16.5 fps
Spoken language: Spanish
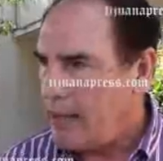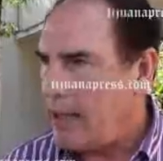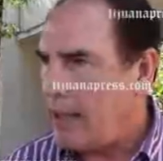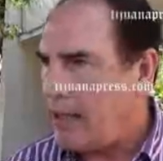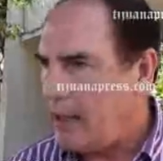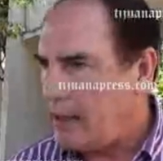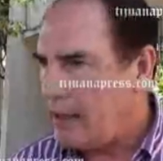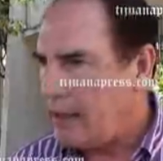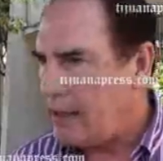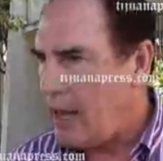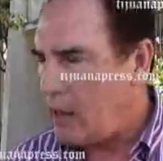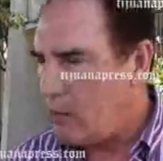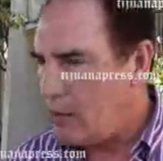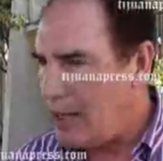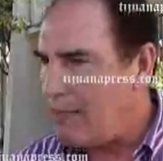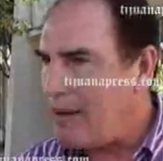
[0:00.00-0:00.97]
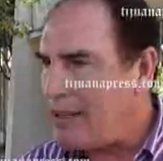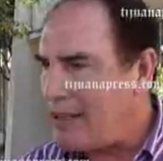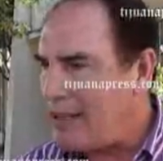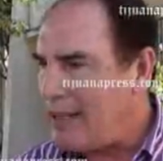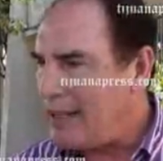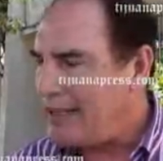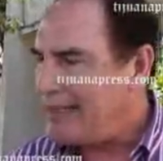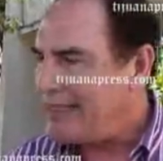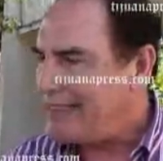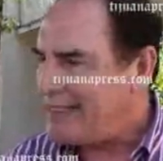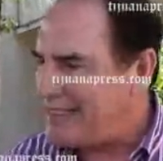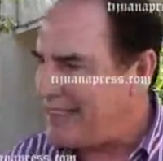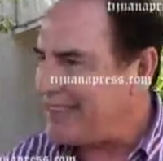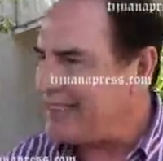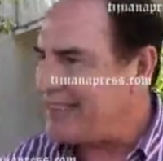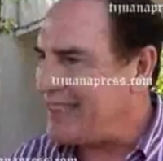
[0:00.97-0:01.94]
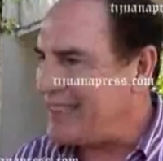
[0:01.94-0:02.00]
que, en alguna medida
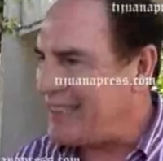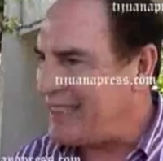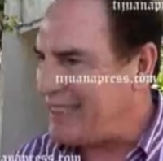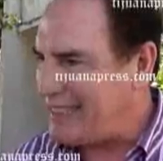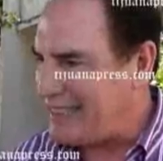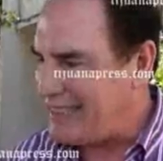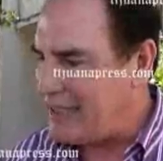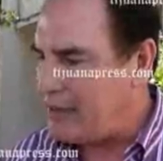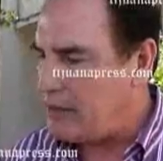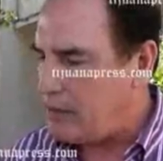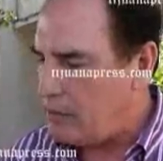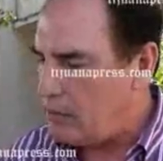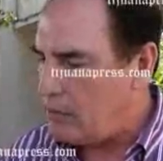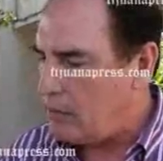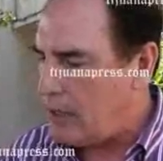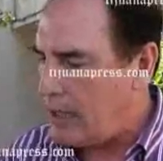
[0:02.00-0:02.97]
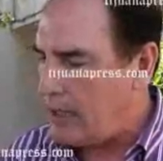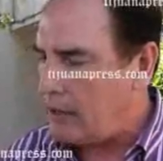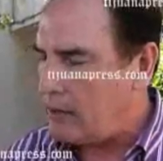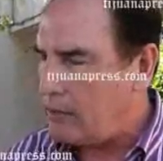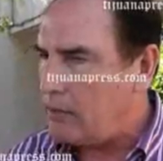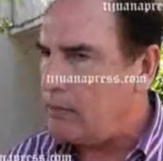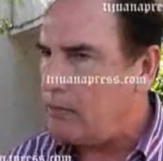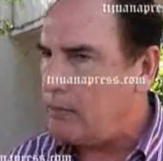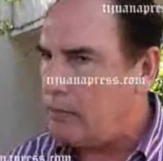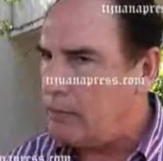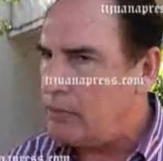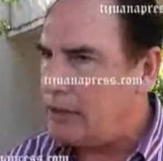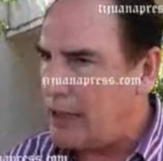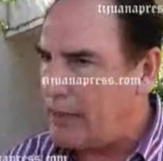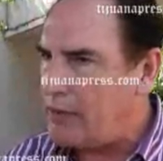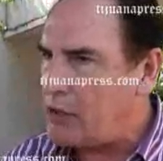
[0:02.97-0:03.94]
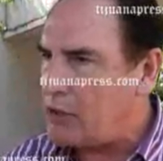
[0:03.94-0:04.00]
sienten que tienen un
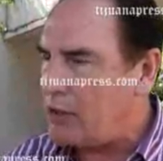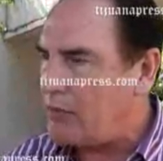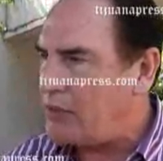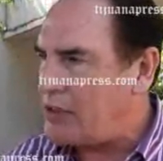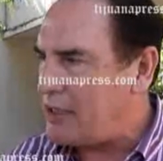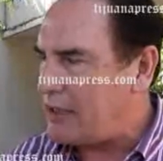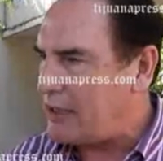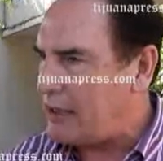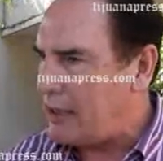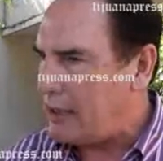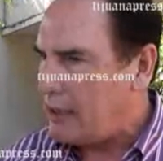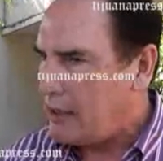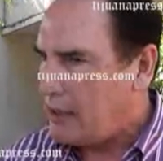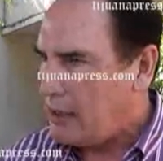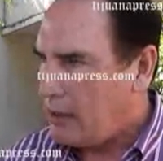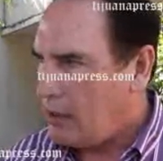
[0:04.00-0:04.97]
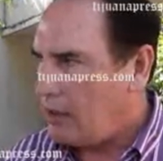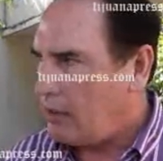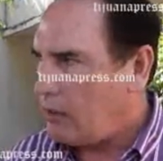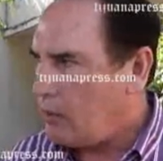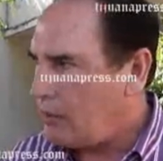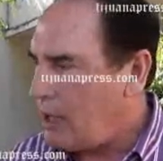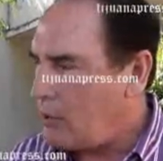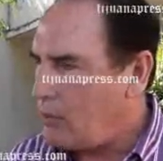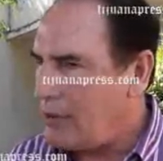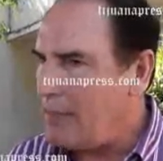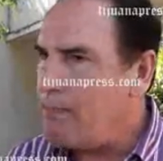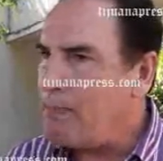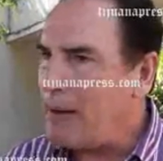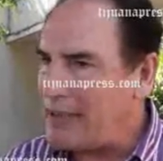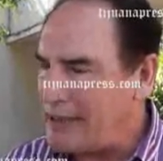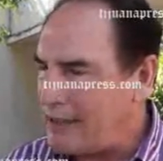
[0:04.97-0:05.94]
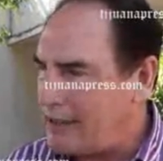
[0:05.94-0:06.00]
servicio deficiente con, con, alguna
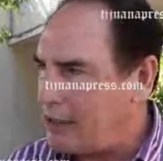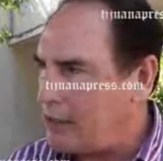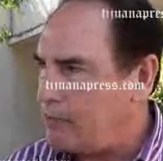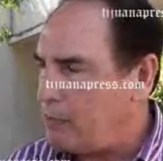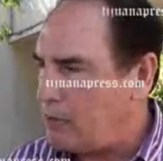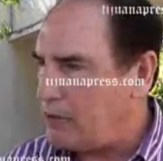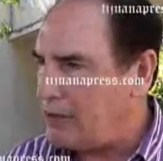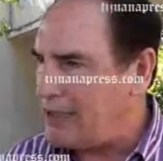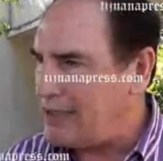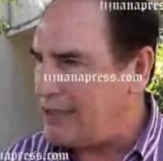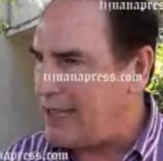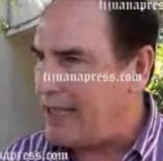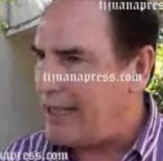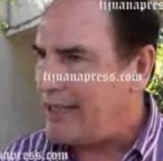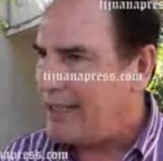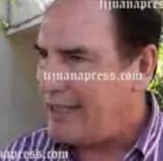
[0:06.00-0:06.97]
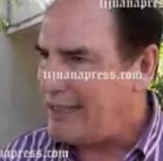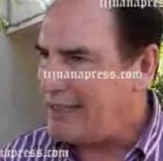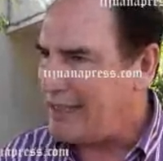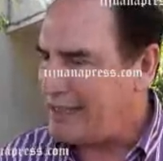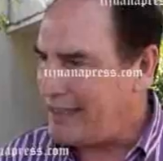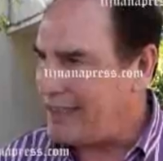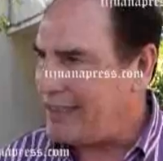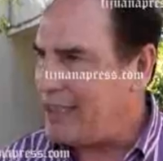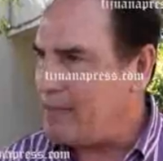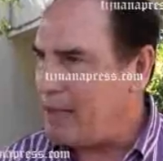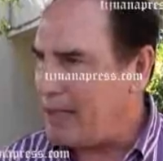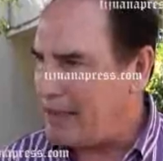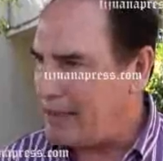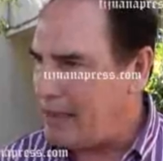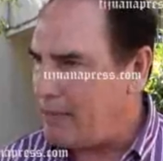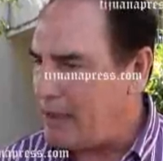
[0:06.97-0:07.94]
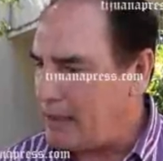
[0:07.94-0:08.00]
empresa transportista y se atiende
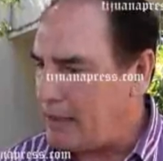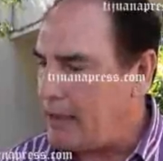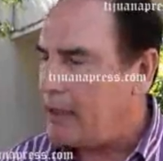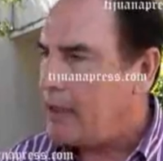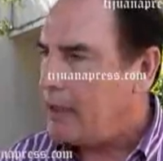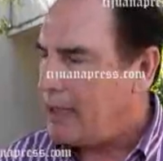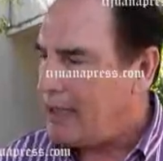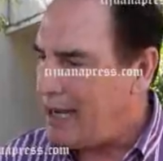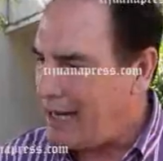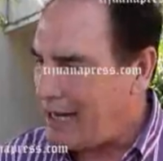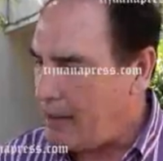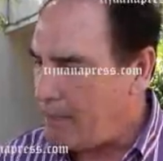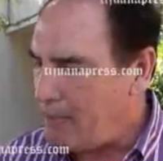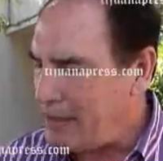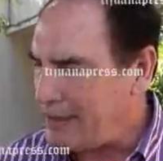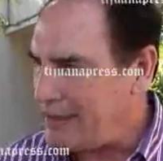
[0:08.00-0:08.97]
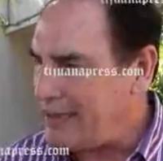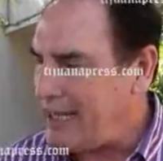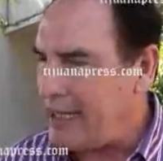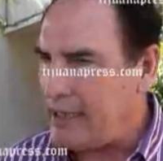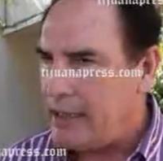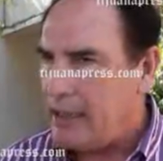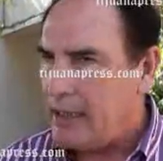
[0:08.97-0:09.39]
inmediatamente. La capacidad,